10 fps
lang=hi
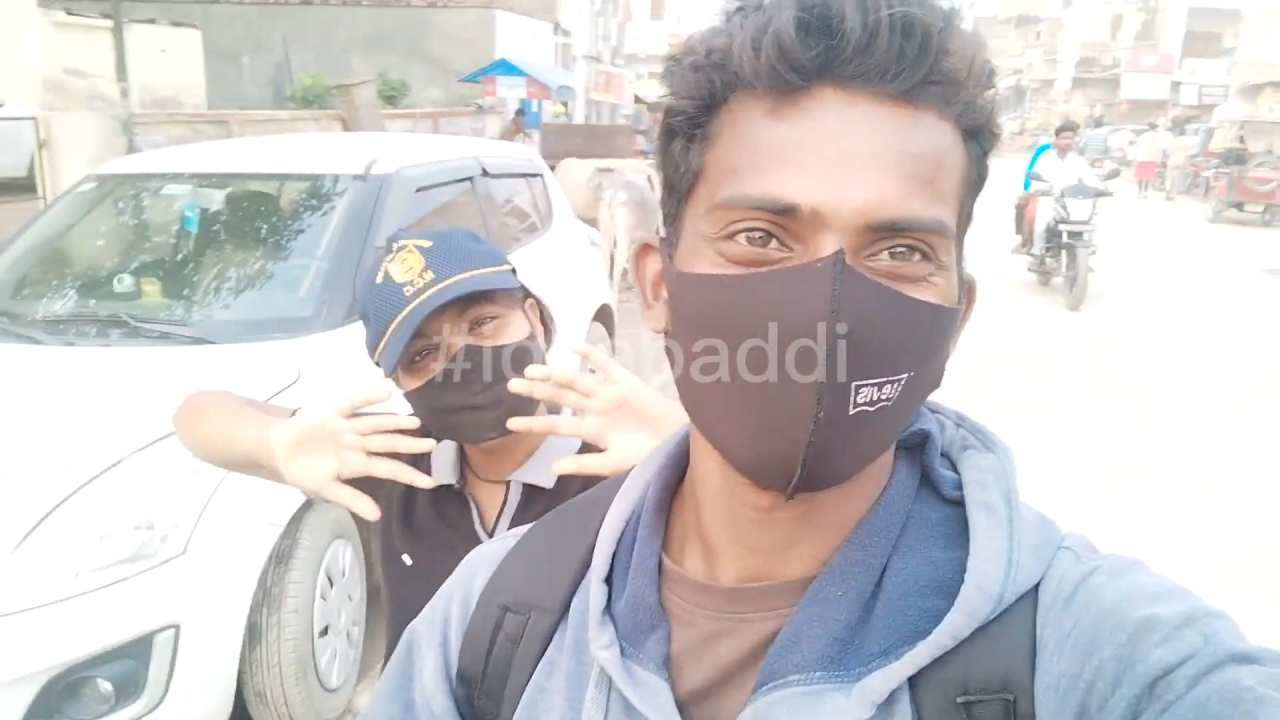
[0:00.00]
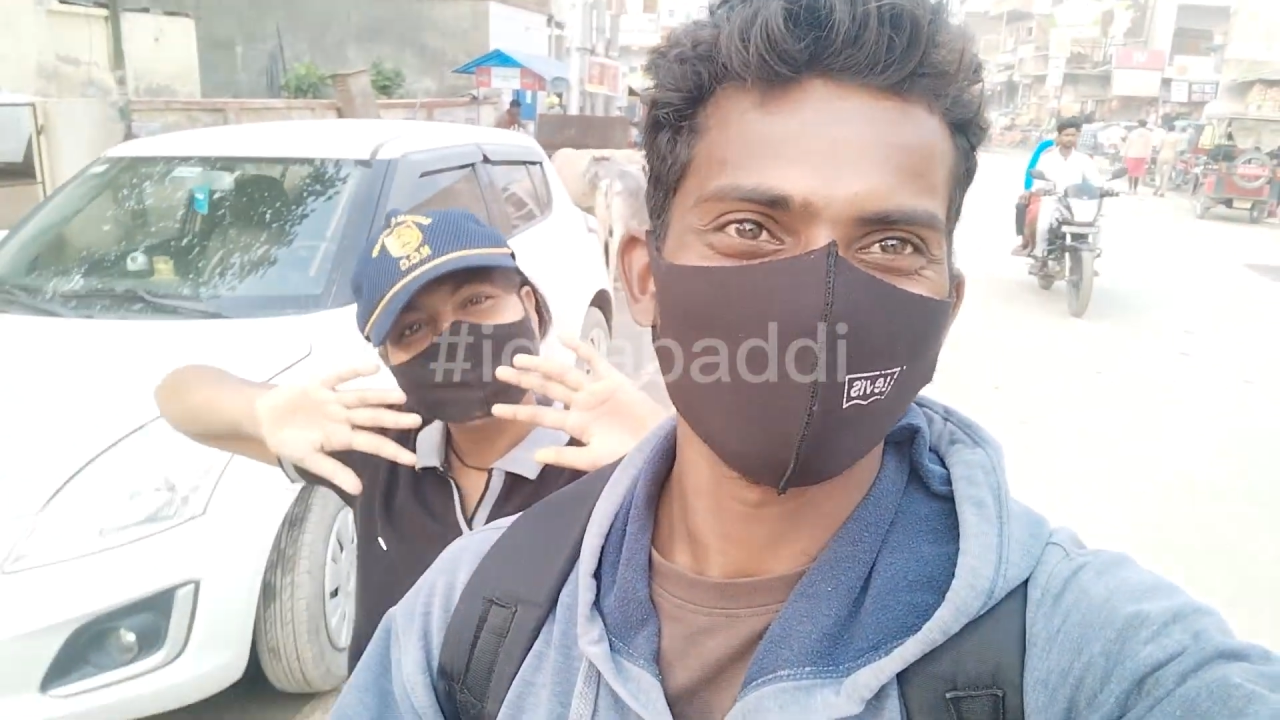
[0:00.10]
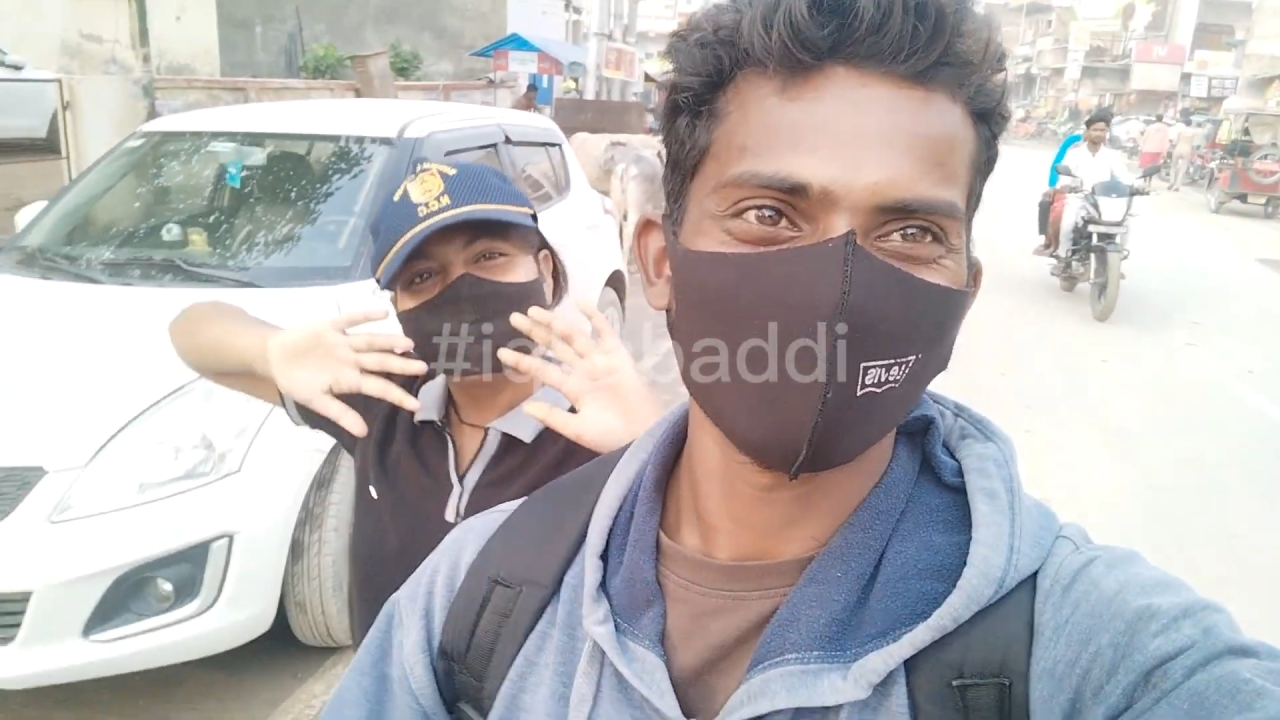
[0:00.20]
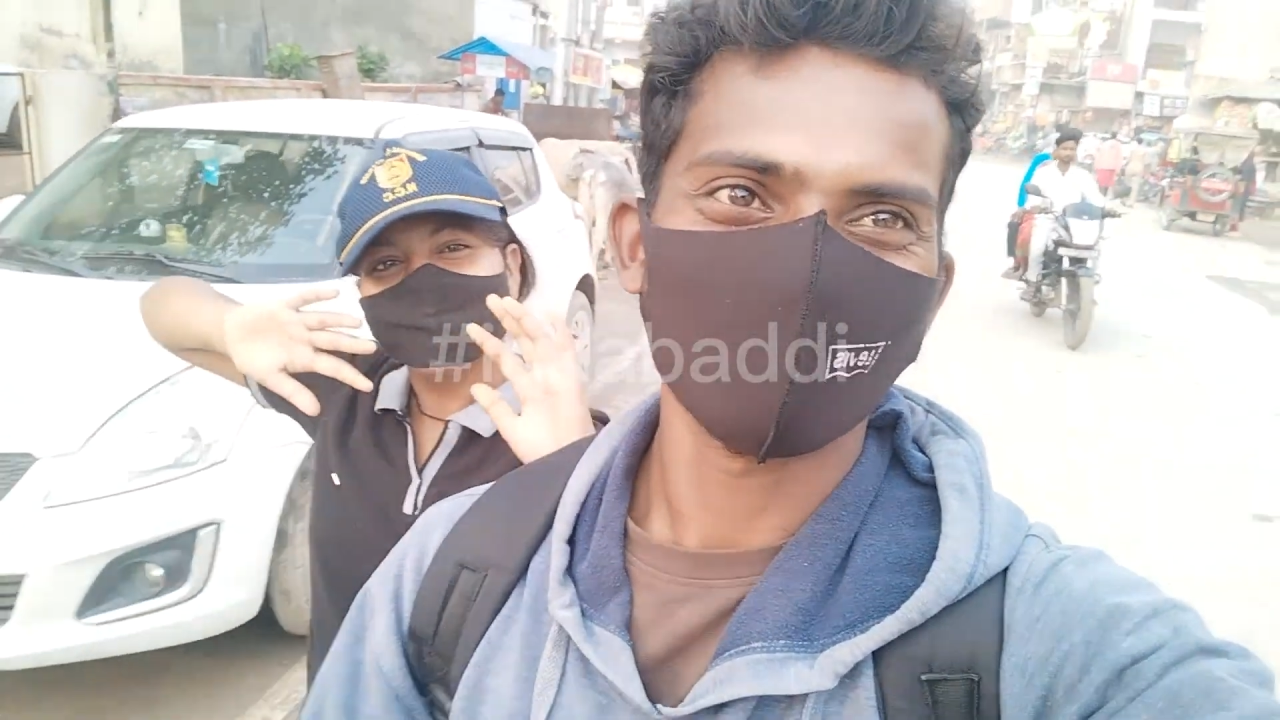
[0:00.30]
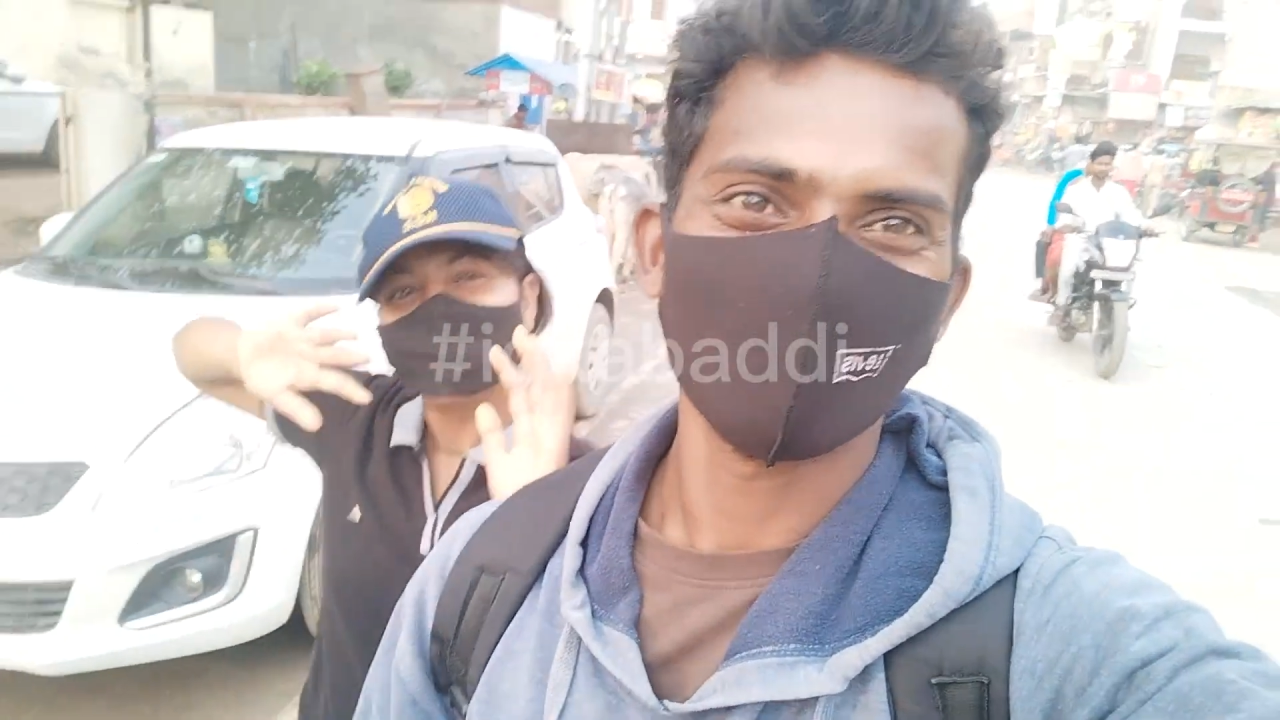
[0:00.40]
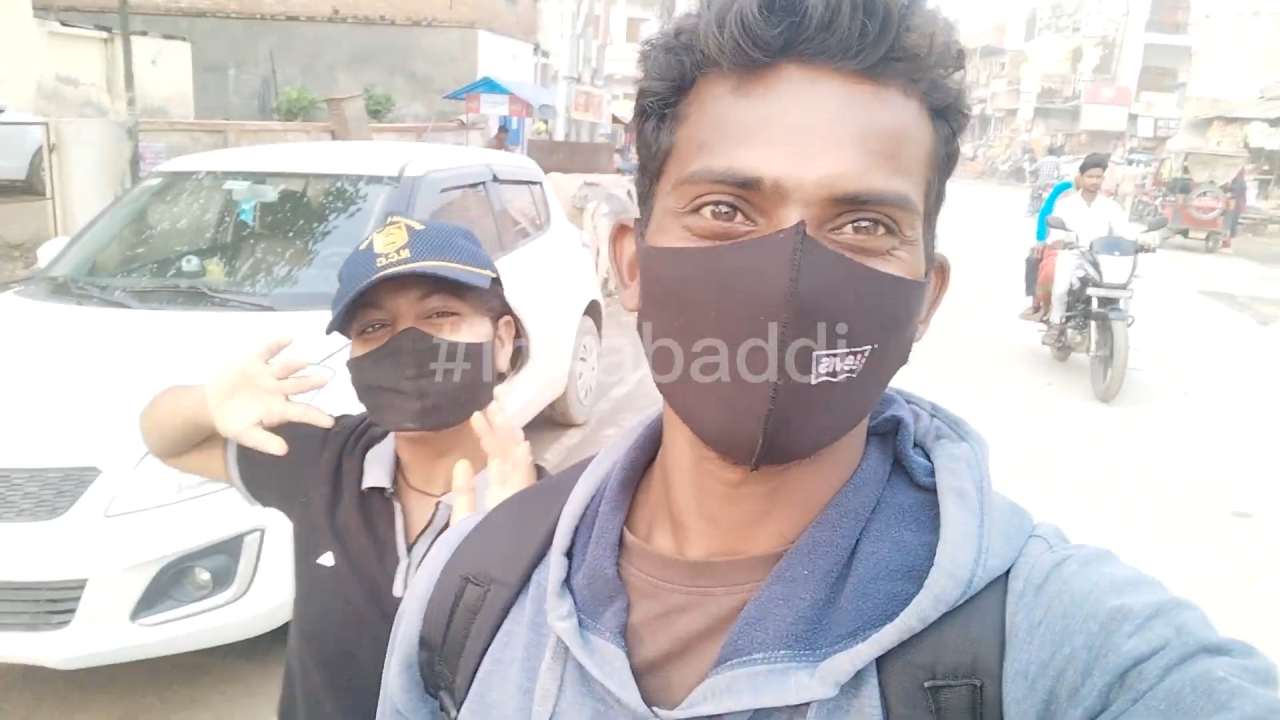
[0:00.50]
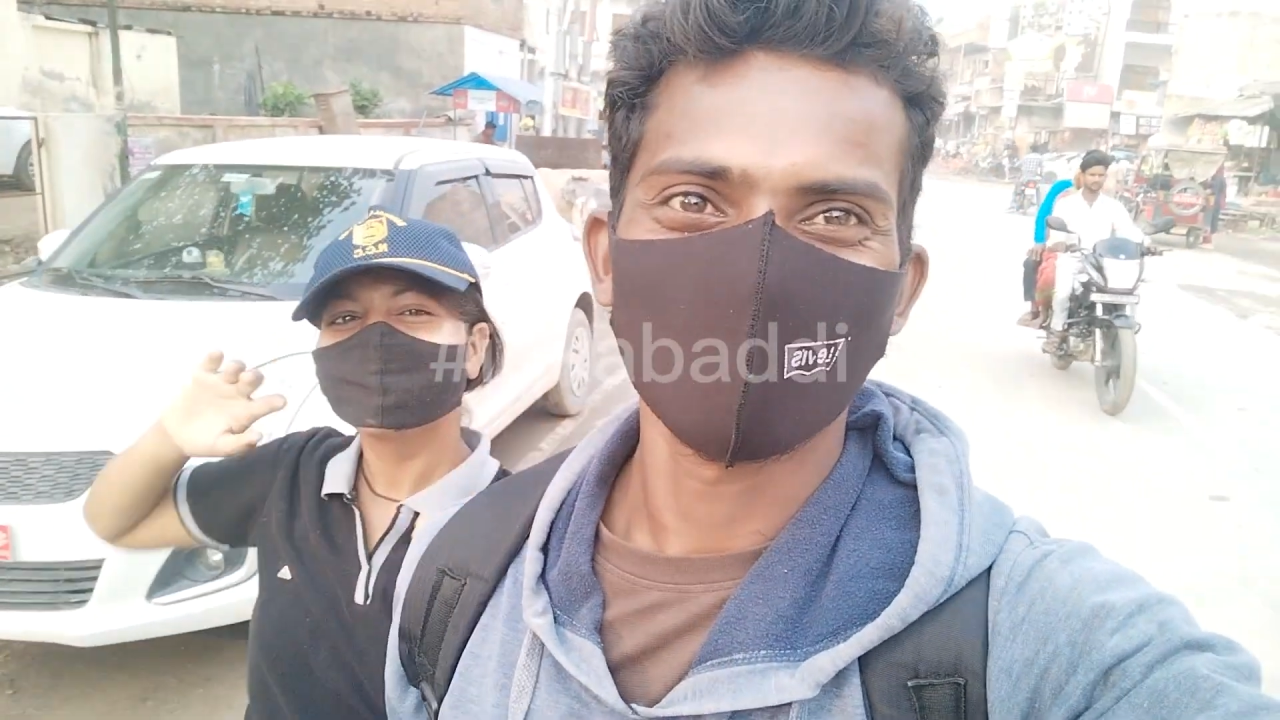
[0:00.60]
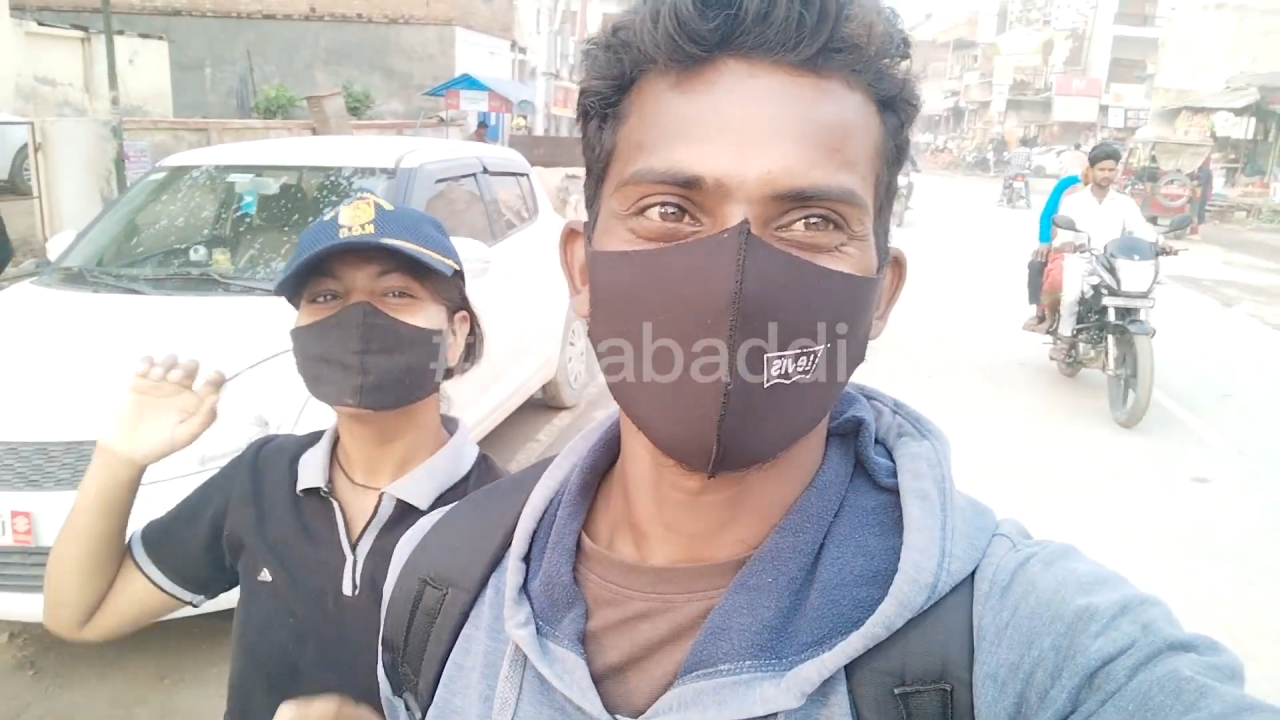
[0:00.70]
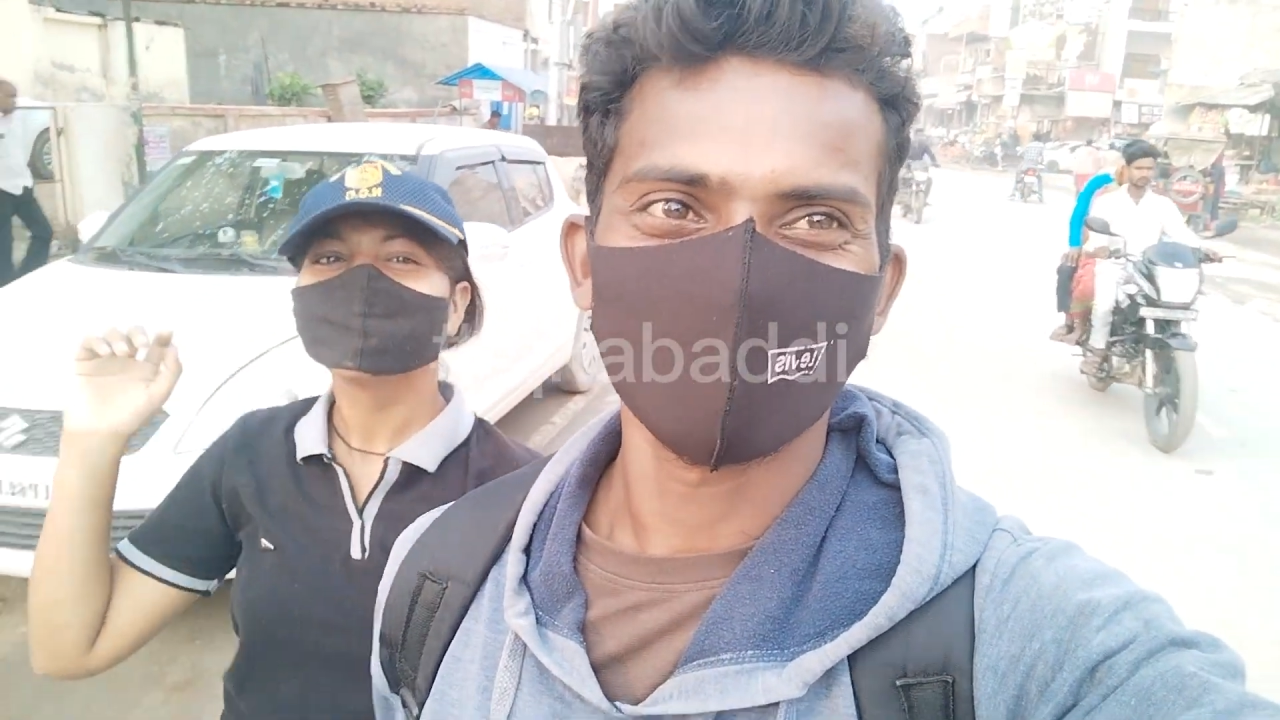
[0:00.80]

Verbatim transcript: मैं इसलिए नहीं कर